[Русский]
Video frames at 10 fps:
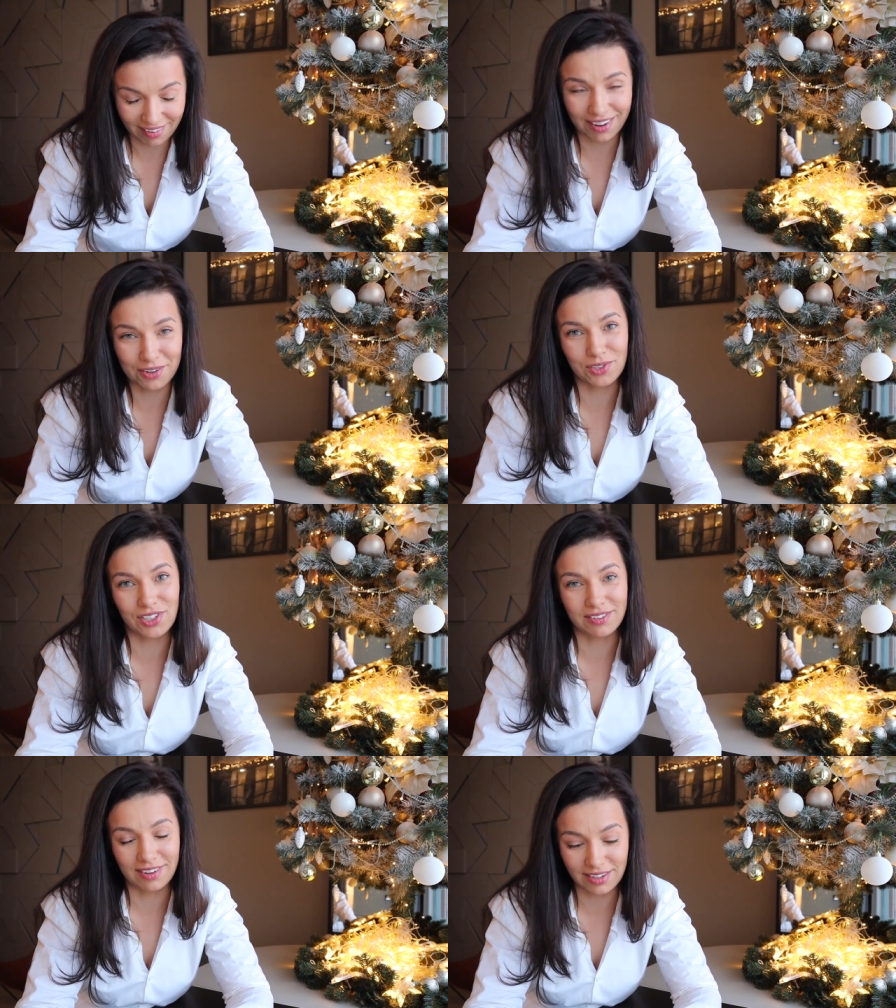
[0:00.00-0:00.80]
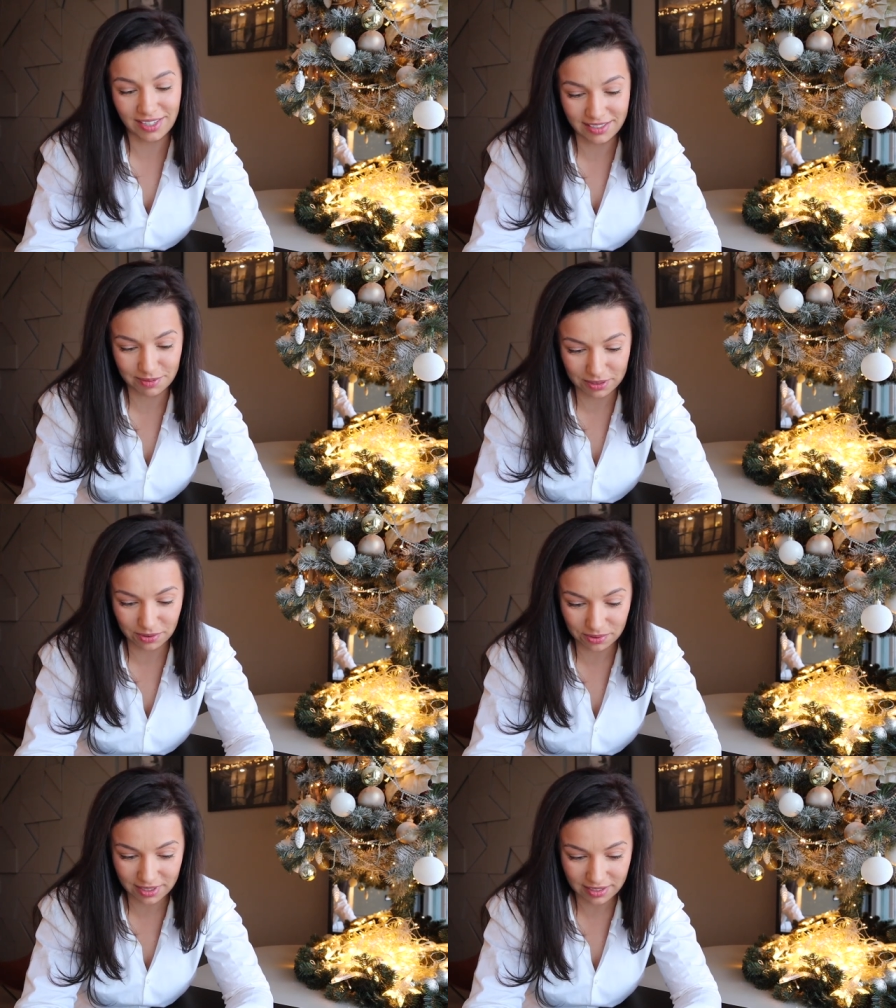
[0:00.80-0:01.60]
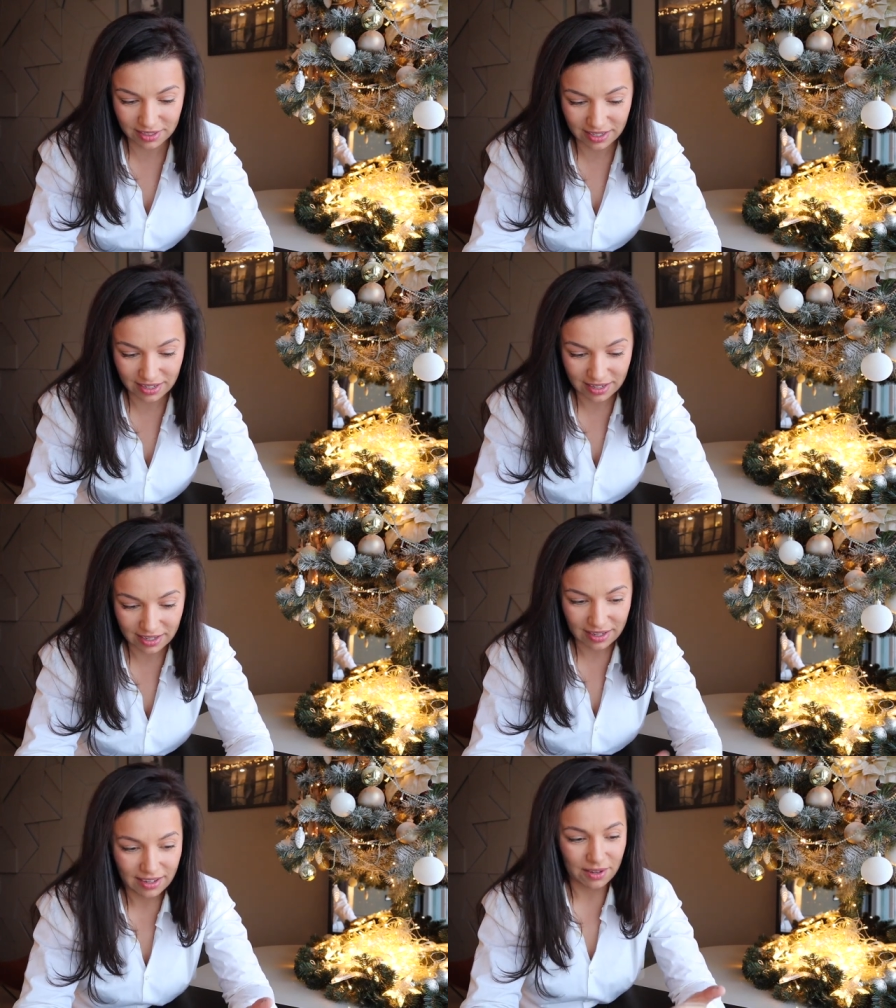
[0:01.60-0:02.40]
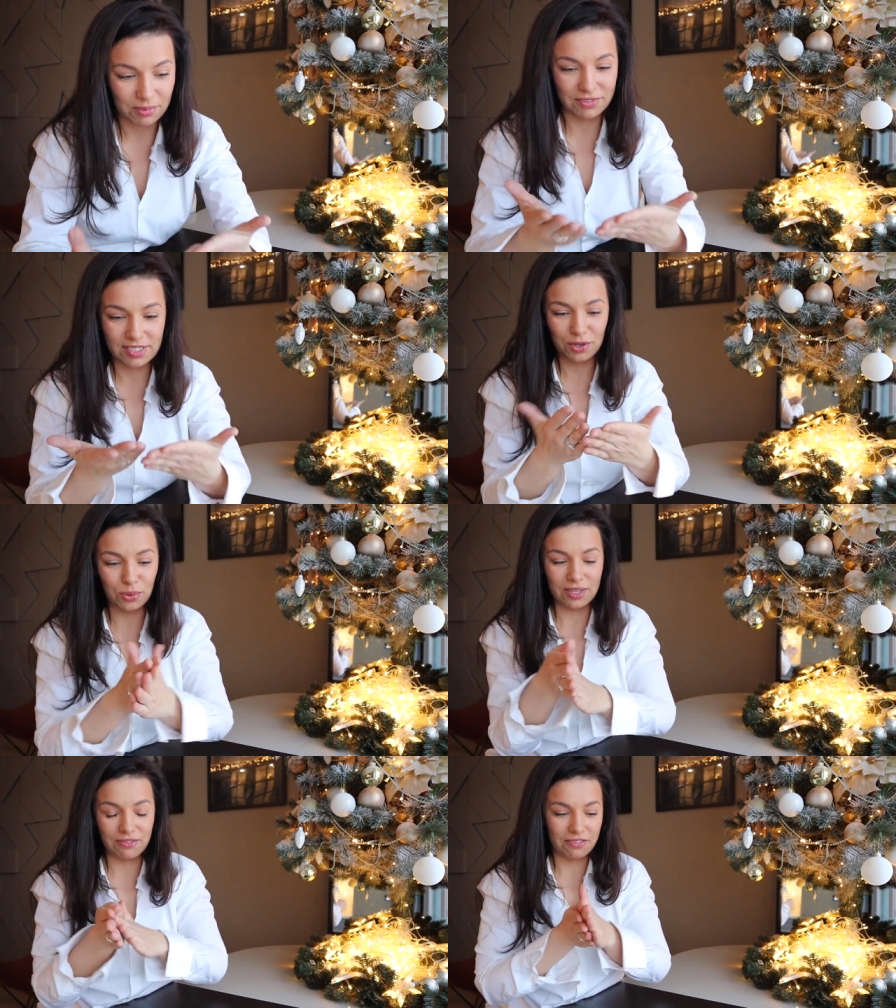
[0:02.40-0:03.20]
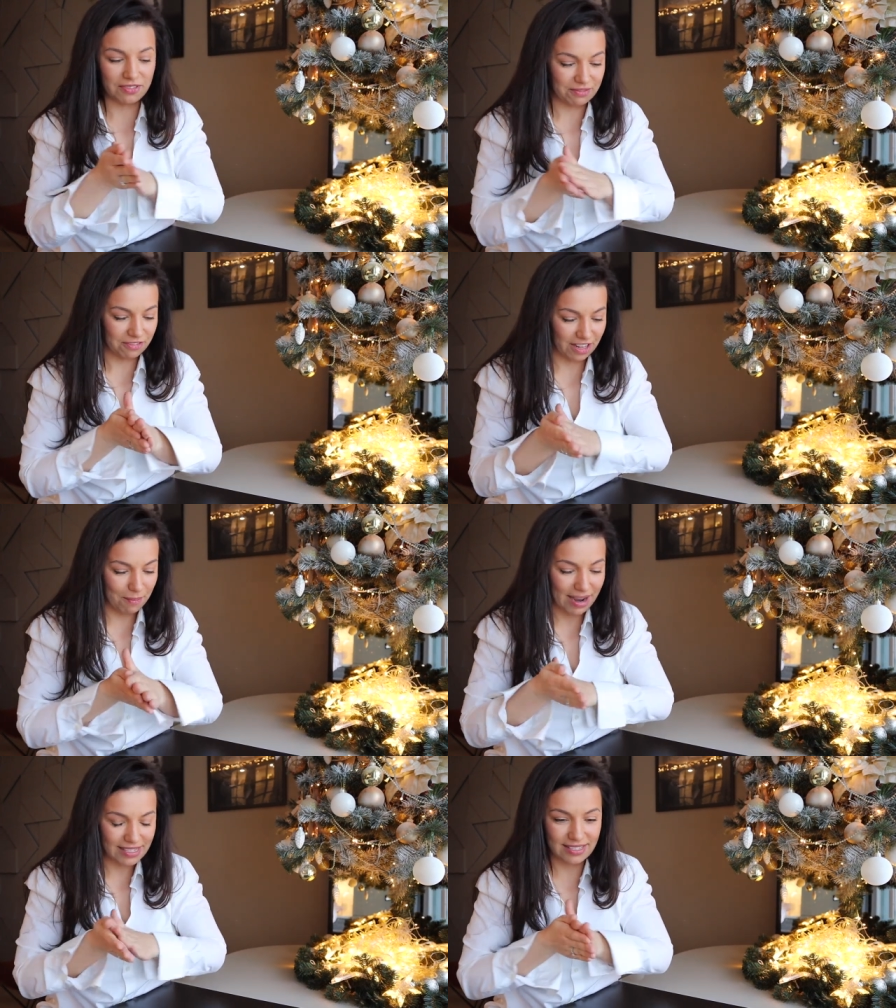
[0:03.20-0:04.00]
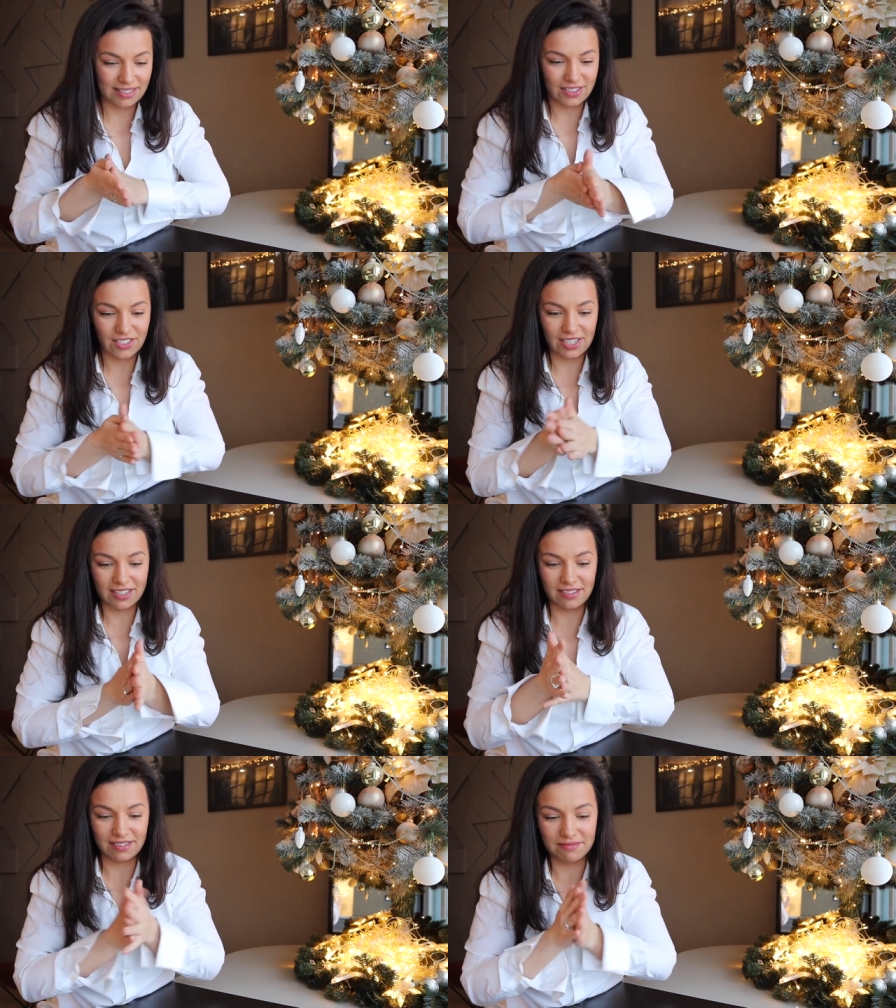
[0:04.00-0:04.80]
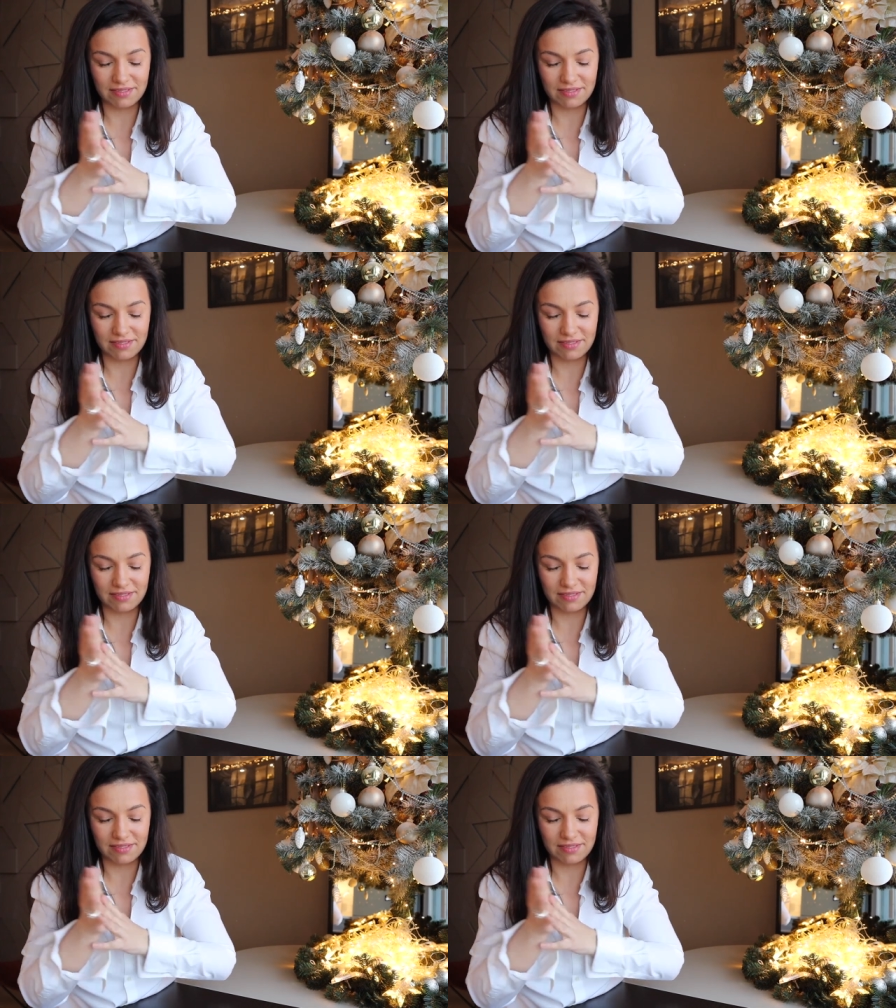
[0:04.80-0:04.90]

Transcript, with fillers: Короче, как есть, подруги меня все руки в этом фломастере несчастном.